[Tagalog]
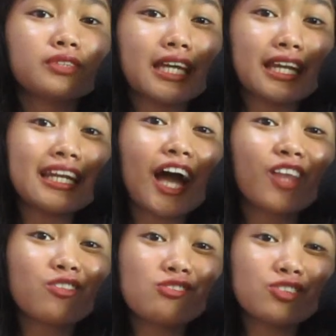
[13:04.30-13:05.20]
sana
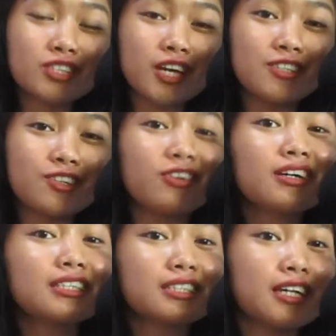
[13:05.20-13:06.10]
nakatulong sa
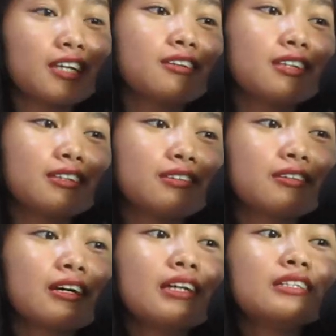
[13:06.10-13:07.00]
inyo kasi ito na yung